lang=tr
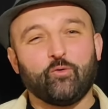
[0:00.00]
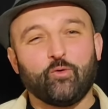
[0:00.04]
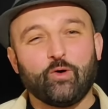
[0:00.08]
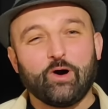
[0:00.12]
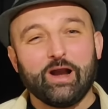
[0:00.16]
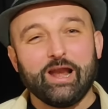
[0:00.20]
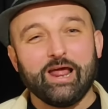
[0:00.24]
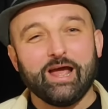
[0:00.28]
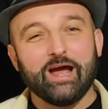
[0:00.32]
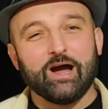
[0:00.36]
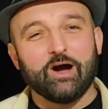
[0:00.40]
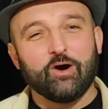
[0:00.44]

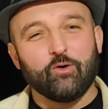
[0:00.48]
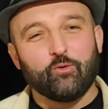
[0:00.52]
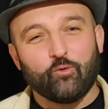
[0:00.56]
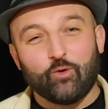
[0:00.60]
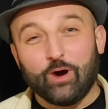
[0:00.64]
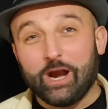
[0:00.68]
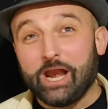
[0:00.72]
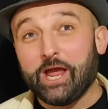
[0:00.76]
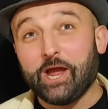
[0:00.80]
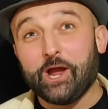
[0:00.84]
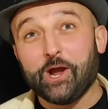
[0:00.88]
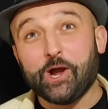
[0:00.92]
vola
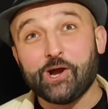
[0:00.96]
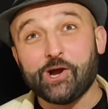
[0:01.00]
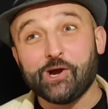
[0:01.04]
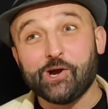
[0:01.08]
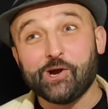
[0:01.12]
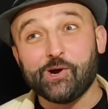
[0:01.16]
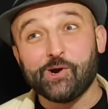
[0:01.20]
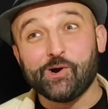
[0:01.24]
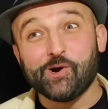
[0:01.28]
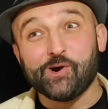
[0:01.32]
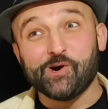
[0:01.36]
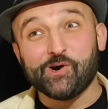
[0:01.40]

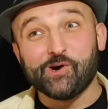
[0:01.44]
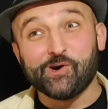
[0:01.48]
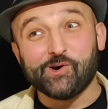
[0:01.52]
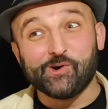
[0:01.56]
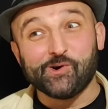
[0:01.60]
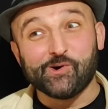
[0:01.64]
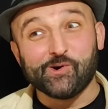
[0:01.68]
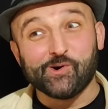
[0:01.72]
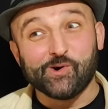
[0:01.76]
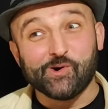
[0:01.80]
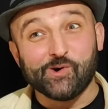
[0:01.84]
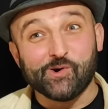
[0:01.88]

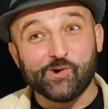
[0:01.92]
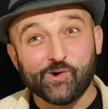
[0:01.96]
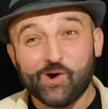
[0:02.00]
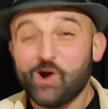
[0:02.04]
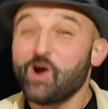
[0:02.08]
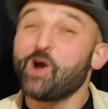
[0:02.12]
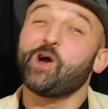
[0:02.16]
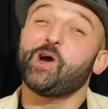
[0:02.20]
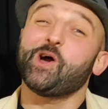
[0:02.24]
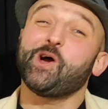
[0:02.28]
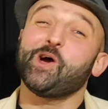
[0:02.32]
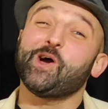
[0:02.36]

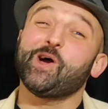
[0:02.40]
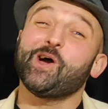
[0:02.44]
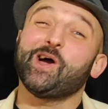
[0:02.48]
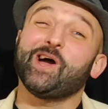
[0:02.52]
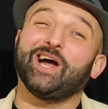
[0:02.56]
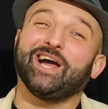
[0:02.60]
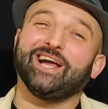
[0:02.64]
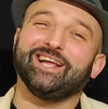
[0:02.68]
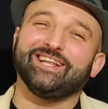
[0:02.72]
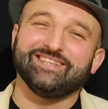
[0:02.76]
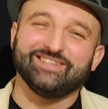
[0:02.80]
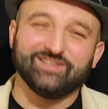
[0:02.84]
vola!
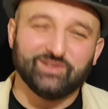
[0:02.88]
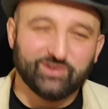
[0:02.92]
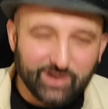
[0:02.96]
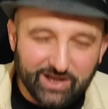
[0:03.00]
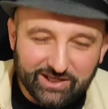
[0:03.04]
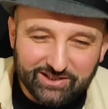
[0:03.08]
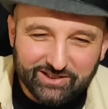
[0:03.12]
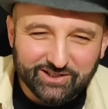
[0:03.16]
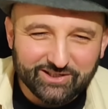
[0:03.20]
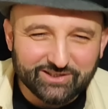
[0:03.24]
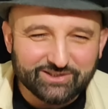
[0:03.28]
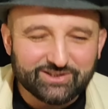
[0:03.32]

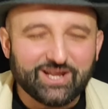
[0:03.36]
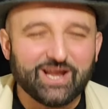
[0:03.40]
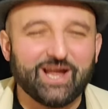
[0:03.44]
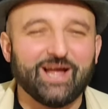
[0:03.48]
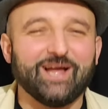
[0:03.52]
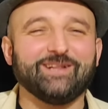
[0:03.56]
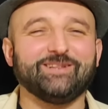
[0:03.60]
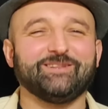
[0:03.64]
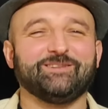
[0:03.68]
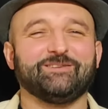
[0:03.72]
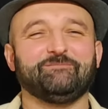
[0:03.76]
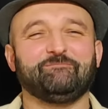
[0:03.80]

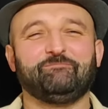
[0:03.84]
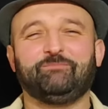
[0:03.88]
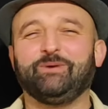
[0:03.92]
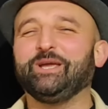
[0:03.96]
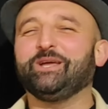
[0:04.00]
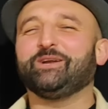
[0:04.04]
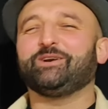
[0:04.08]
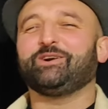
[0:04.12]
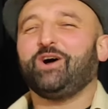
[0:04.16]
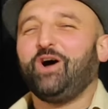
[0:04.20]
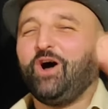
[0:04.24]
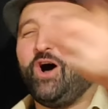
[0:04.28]
Dedirten
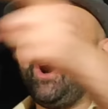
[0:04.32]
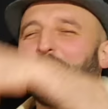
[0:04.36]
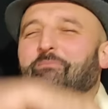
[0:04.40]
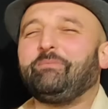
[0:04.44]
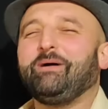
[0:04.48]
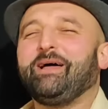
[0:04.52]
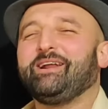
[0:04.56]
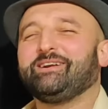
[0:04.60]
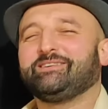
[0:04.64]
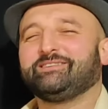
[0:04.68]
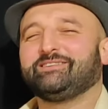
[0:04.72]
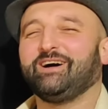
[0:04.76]
bir
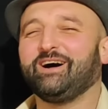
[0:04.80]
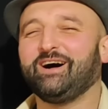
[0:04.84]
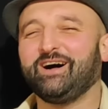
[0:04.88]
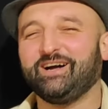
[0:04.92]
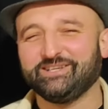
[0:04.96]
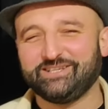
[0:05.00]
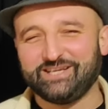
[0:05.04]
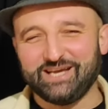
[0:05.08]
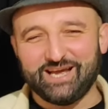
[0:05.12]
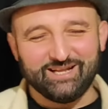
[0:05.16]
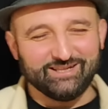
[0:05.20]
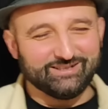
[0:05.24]
haber daha
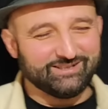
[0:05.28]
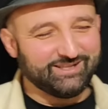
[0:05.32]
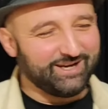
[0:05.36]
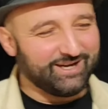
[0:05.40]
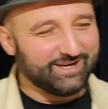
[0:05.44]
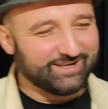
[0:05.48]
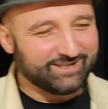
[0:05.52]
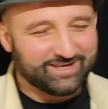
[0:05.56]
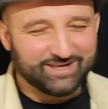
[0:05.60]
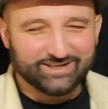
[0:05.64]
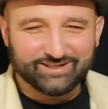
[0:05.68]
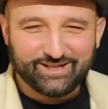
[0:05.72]
geldi
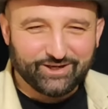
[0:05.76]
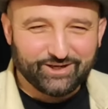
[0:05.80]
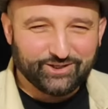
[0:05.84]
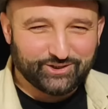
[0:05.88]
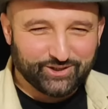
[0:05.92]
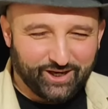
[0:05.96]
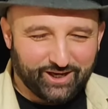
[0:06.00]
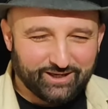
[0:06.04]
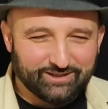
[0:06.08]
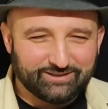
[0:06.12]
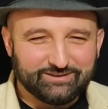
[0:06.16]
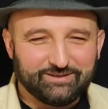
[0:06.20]

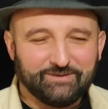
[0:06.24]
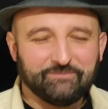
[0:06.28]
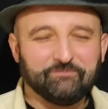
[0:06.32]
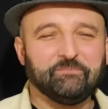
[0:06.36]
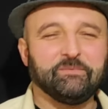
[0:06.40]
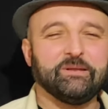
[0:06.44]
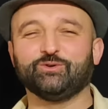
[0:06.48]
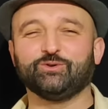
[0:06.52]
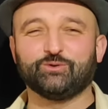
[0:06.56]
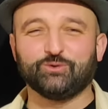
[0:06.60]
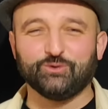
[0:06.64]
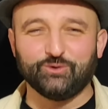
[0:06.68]
arkadaşlar.
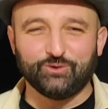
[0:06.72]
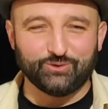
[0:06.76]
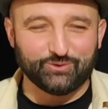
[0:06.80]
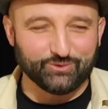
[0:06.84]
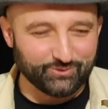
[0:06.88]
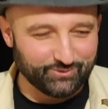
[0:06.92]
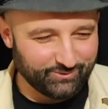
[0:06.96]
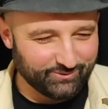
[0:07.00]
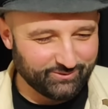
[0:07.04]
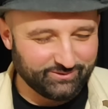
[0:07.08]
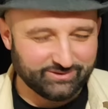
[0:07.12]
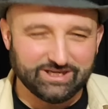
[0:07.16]
Bunu
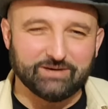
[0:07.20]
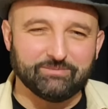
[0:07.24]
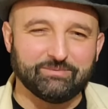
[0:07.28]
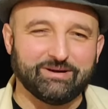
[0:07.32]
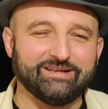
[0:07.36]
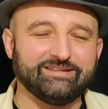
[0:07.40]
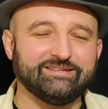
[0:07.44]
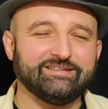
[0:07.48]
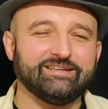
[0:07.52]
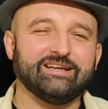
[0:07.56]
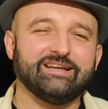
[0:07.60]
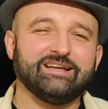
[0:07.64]
duyduğunuz
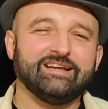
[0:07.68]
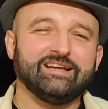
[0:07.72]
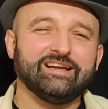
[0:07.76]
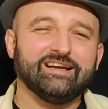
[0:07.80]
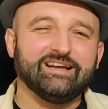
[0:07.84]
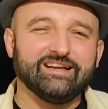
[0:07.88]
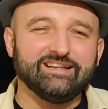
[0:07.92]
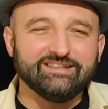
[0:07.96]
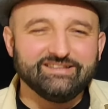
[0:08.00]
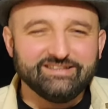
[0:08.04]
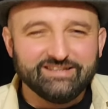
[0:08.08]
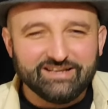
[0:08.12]
zaman
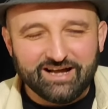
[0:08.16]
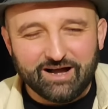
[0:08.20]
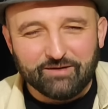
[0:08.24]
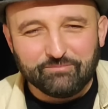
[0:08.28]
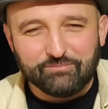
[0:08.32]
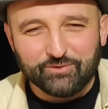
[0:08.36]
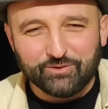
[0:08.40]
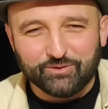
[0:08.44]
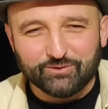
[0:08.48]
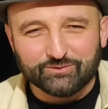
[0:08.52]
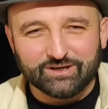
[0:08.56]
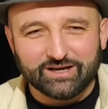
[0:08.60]
ne
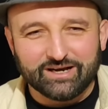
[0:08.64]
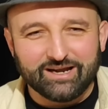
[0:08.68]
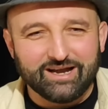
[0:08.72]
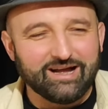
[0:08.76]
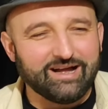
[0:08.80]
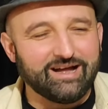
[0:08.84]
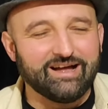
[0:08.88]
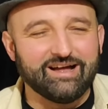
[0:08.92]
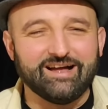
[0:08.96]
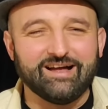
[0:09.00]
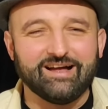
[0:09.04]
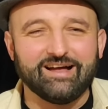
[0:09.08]
yapıyoruz?
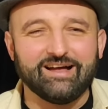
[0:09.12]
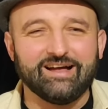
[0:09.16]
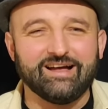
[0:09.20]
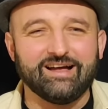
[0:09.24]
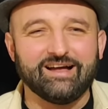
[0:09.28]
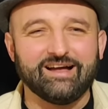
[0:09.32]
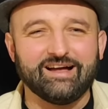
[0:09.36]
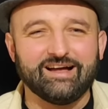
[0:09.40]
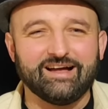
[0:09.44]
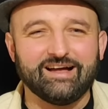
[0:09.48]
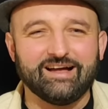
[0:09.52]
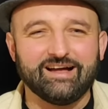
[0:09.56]

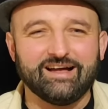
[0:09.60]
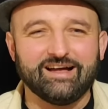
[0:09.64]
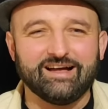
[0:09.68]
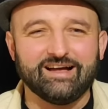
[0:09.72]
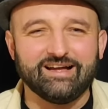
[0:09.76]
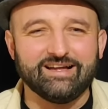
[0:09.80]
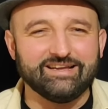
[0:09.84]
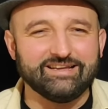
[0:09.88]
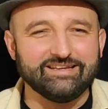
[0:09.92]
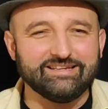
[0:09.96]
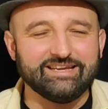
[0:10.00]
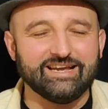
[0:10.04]

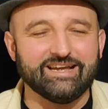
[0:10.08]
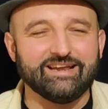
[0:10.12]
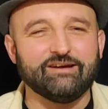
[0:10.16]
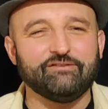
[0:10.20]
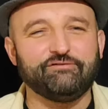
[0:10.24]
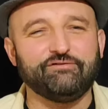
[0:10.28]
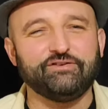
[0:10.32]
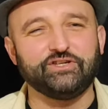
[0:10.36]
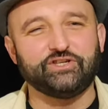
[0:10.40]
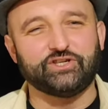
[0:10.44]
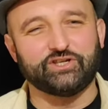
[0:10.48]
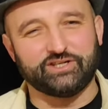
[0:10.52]
Aha
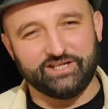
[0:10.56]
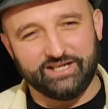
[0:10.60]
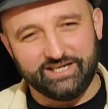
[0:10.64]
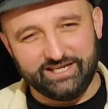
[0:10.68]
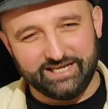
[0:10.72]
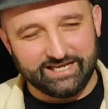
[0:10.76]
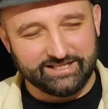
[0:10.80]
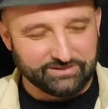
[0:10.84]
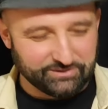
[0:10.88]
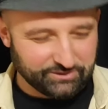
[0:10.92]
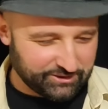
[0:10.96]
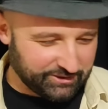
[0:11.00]
gene fışkıyı
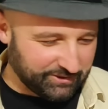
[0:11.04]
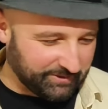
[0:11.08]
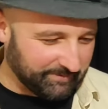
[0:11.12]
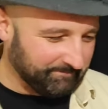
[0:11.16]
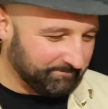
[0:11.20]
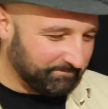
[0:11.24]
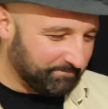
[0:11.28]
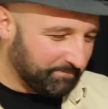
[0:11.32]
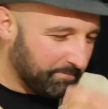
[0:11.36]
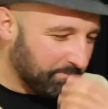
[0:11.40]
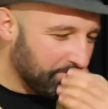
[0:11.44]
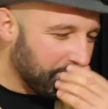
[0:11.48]
yedik.
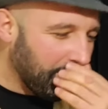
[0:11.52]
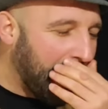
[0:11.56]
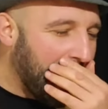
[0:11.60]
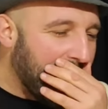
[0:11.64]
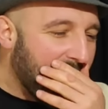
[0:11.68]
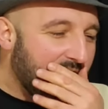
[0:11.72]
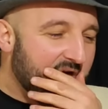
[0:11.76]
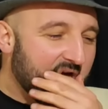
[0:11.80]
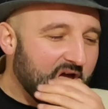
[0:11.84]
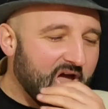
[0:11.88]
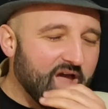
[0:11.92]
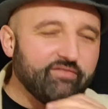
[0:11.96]

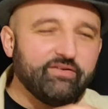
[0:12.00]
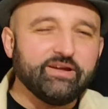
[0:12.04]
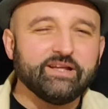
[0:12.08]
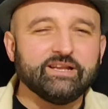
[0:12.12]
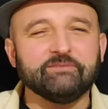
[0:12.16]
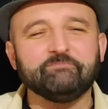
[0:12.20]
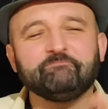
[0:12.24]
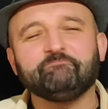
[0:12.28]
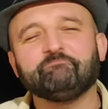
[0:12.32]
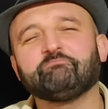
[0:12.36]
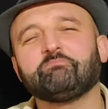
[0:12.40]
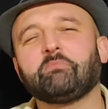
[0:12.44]

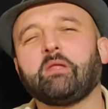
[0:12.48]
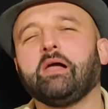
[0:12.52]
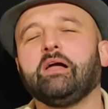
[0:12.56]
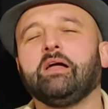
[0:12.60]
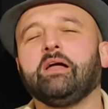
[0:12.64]
Efendim